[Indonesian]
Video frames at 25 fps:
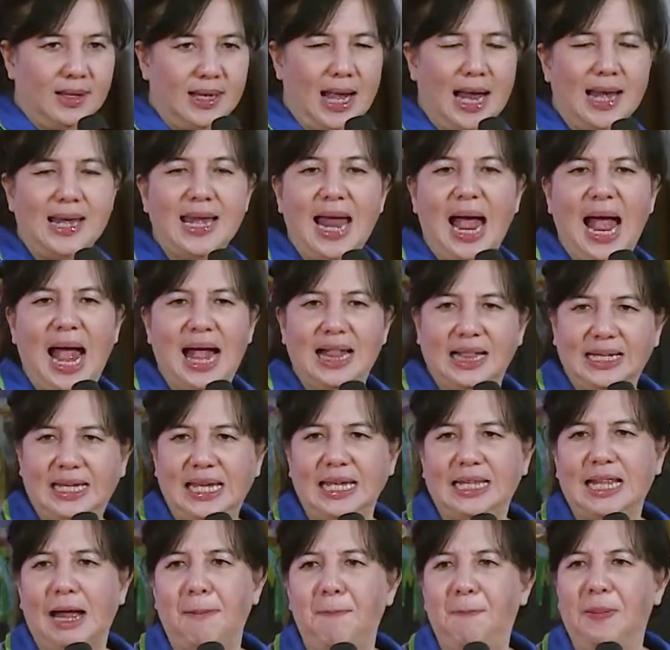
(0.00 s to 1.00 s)
Karena
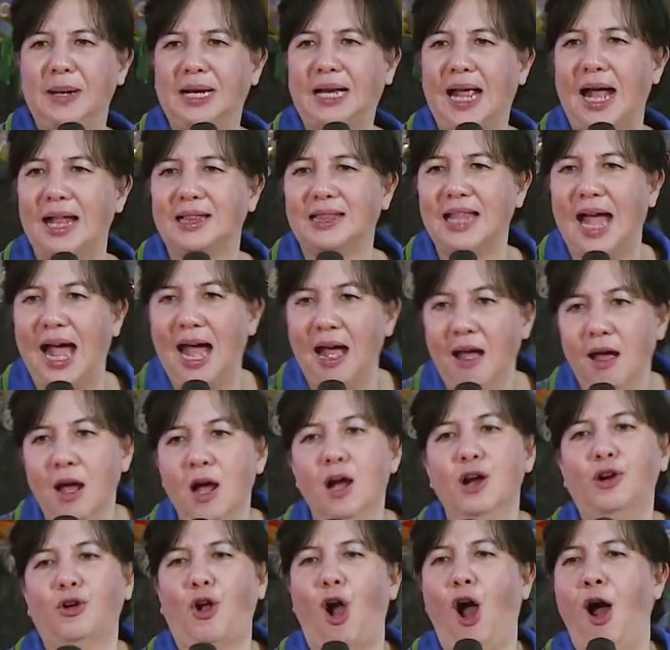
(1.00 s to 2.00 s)
Alkitab berkata,
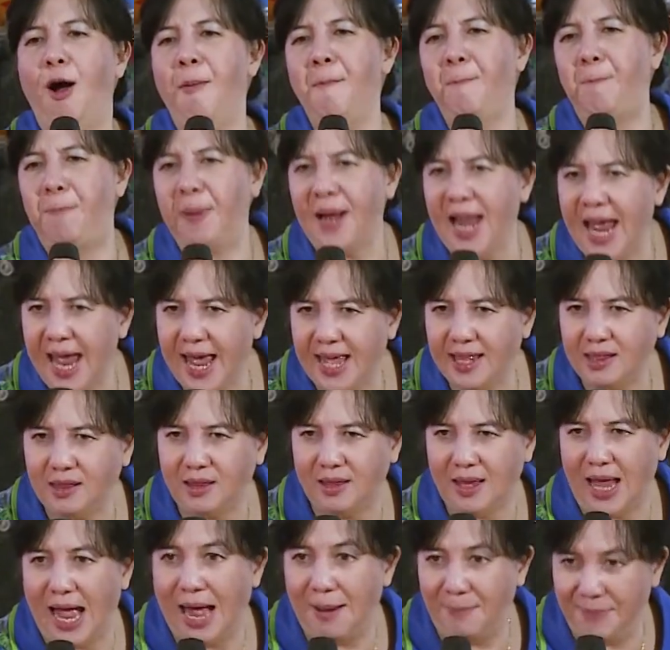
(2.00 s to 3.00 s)
komplit,
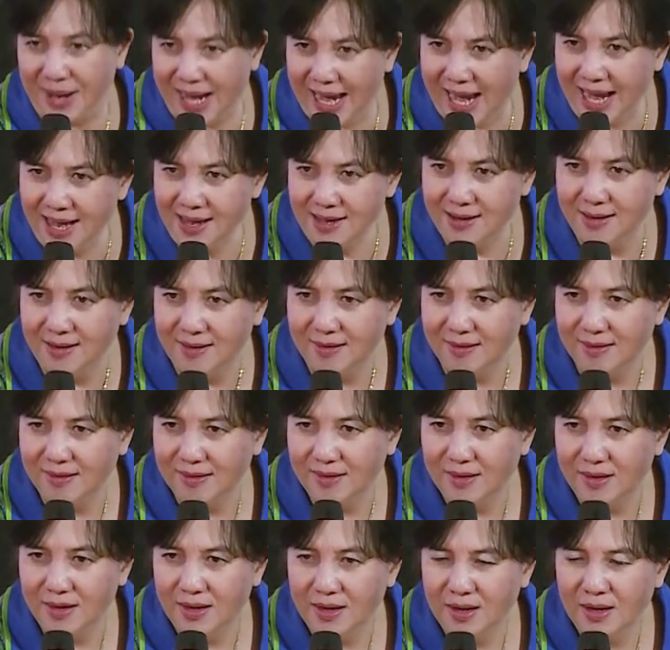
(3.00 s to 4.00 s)
amin.
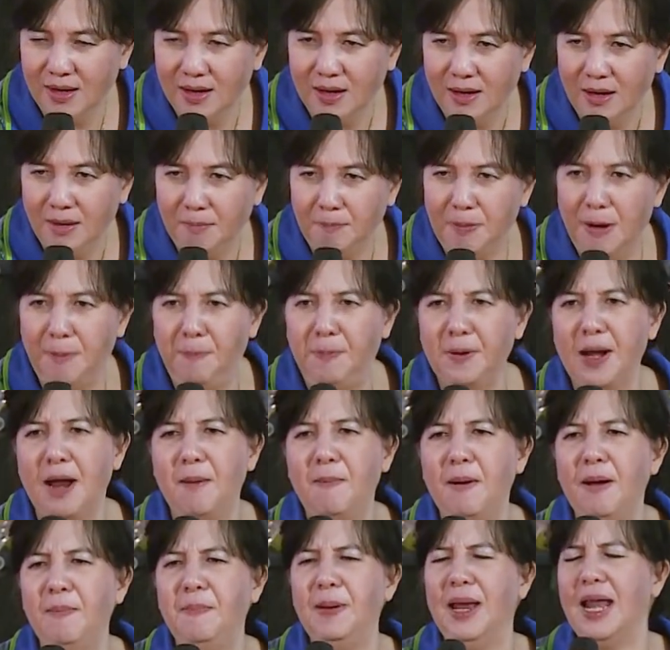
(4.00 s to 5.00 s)

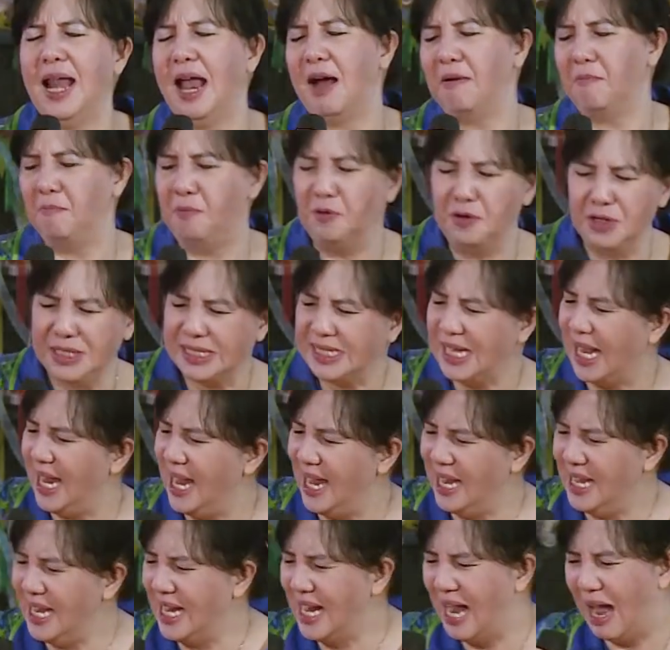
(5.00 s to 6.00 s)
Beberapa bilang, bu
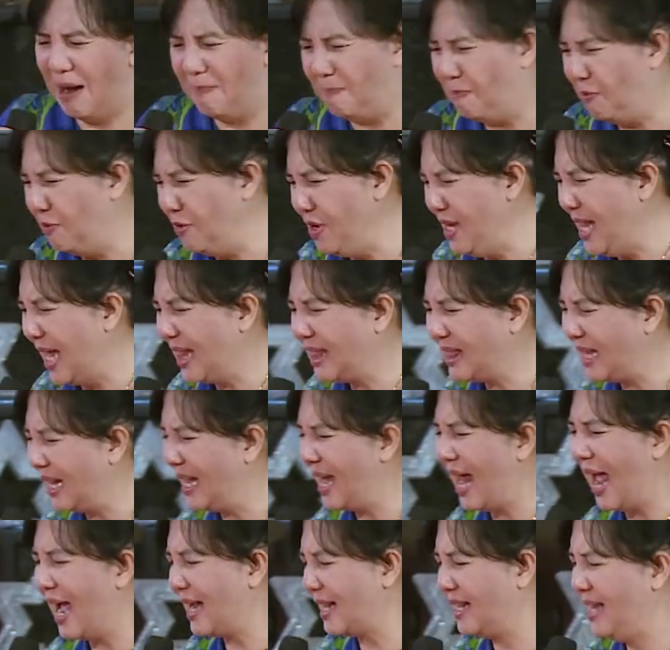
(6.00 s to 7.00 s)
saya ini nggak punya
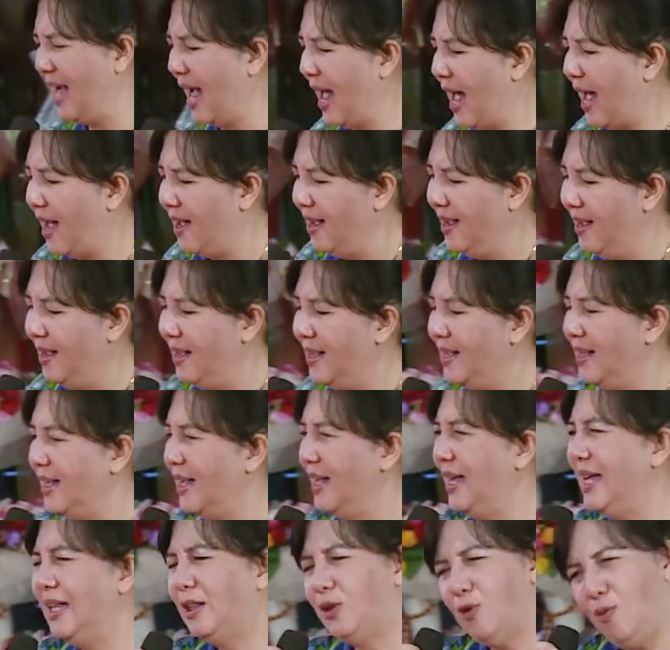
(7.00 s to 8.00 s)
tenaga.
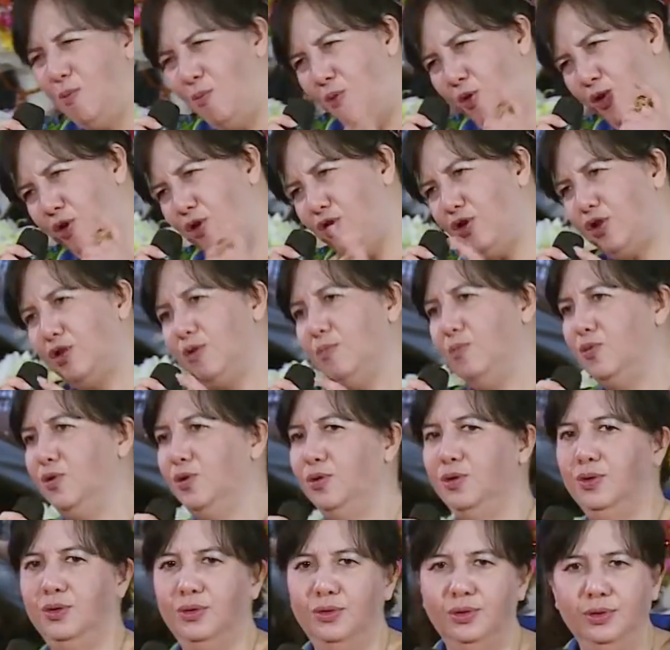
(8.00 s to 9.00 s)
Itu
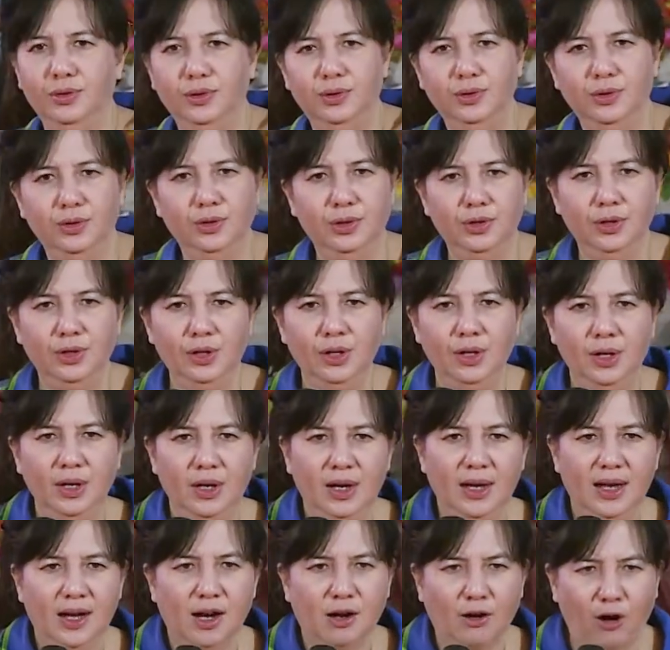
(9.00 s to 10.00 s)
mulutmu.
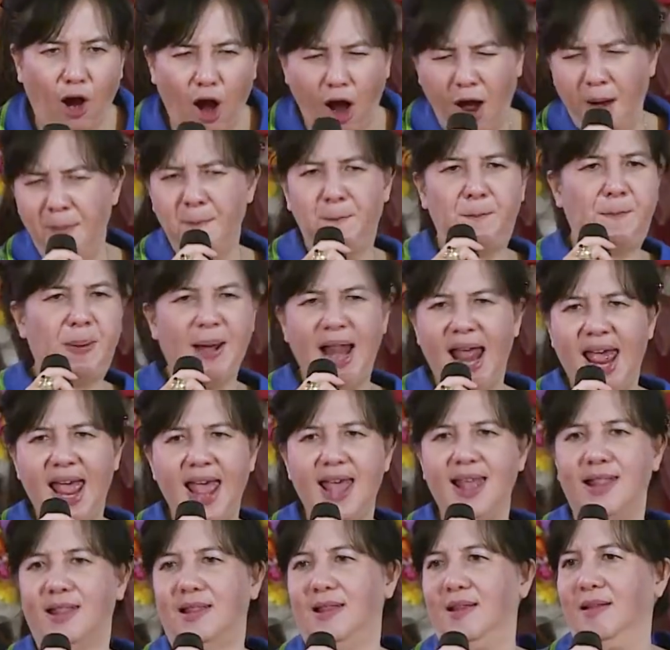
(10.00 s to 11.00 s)

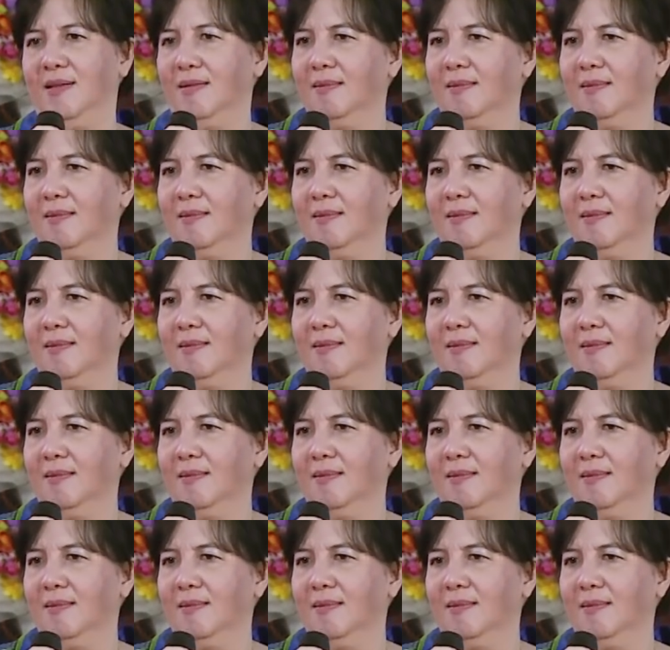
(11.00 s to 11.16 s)
Komplit.